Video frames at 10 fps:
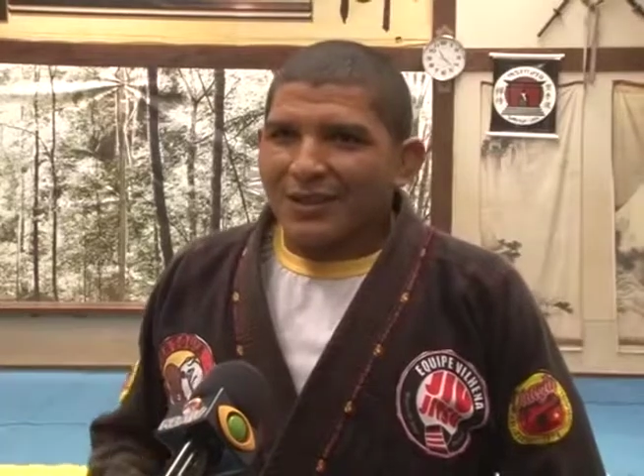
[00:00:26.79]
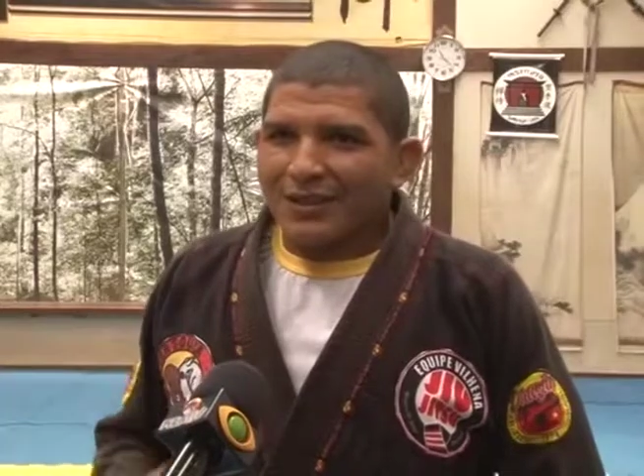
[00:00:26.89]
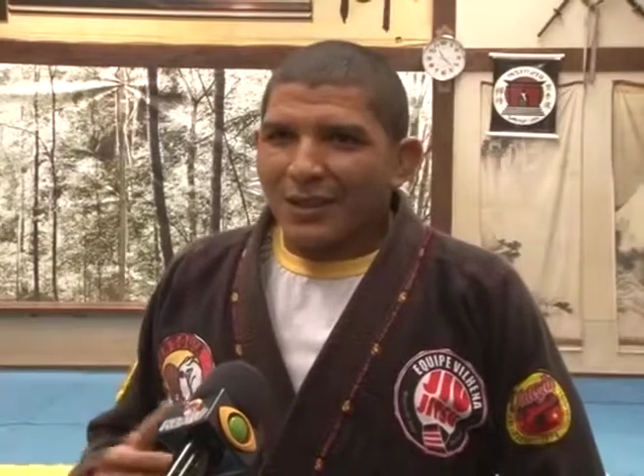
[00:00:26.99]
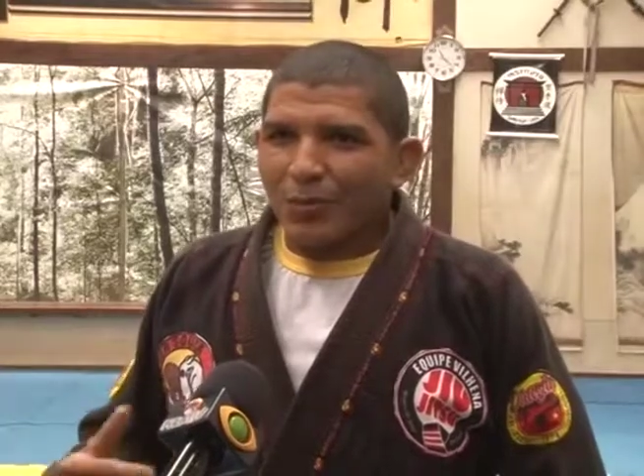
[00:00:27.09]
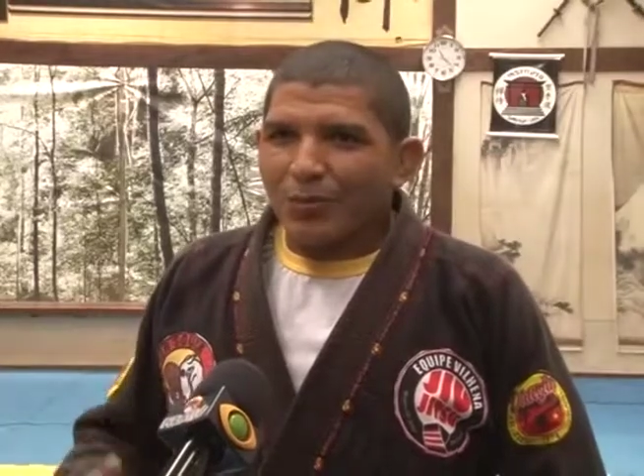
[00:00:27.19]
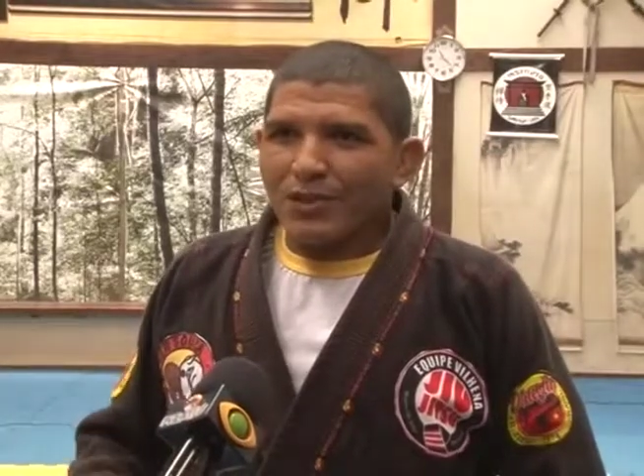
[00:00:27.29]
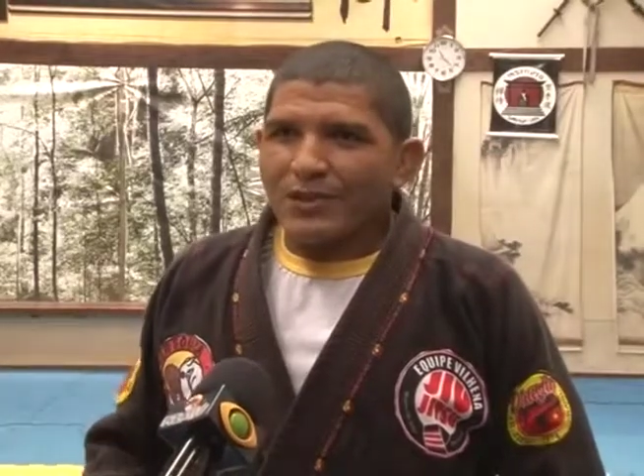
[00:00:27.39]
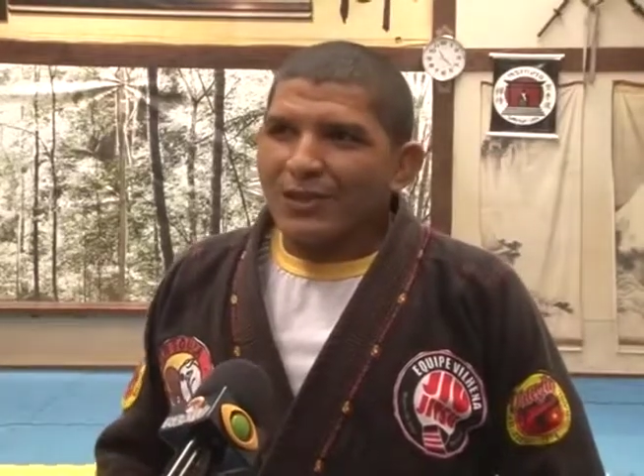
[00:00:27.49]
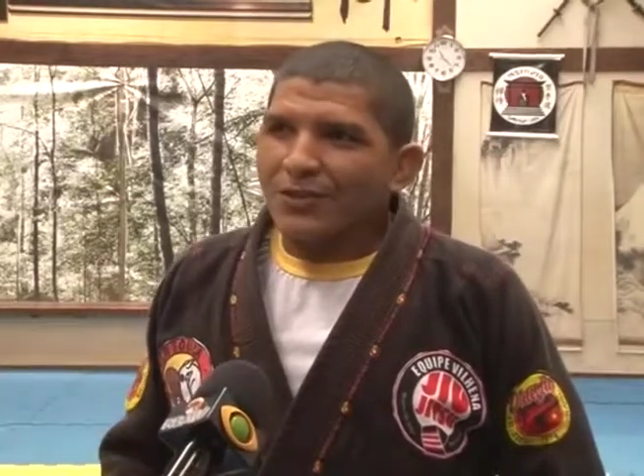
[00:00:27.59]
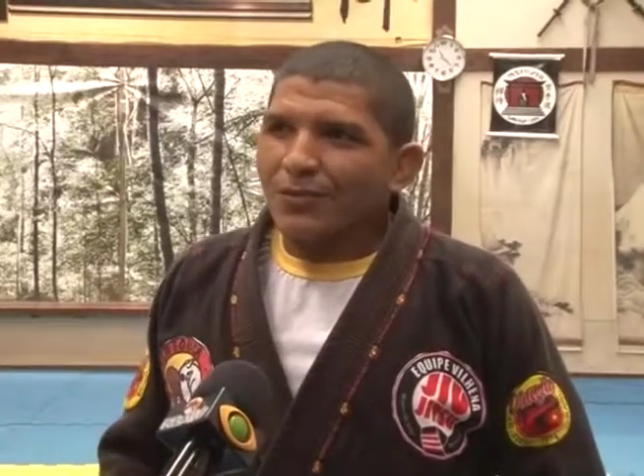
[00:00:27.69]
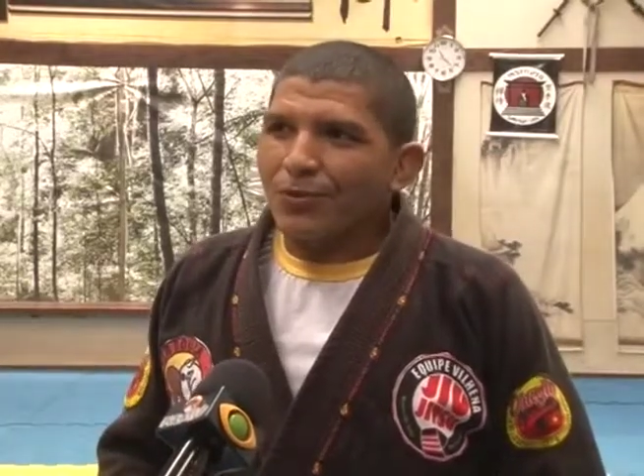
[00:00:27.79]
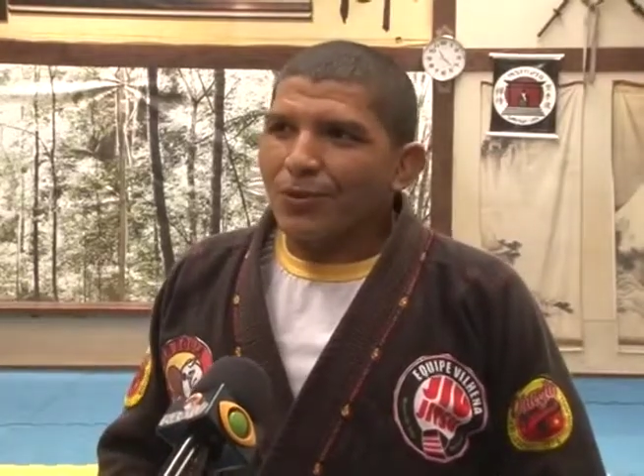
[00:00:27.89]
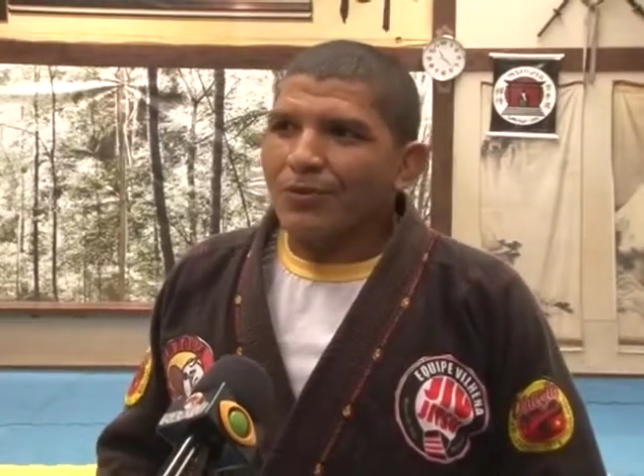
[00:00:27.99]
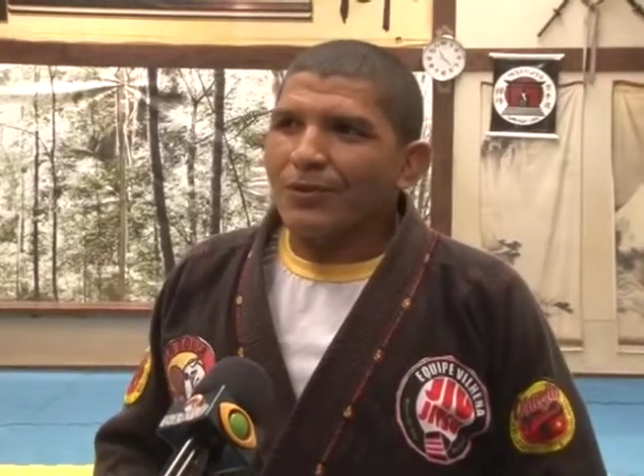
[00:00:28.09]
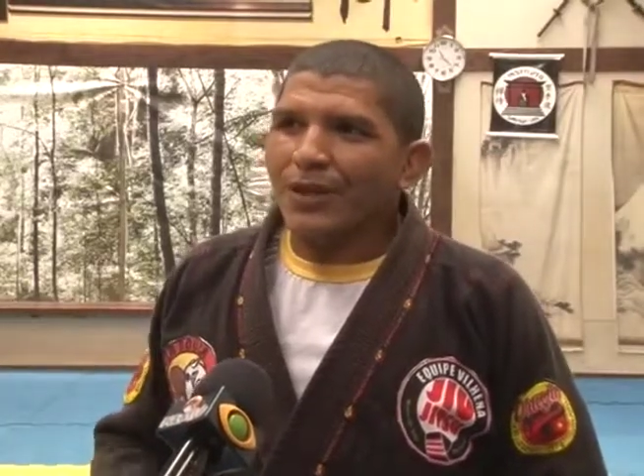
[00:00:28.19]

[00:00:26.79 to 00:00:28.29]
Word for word: sempre me incentivou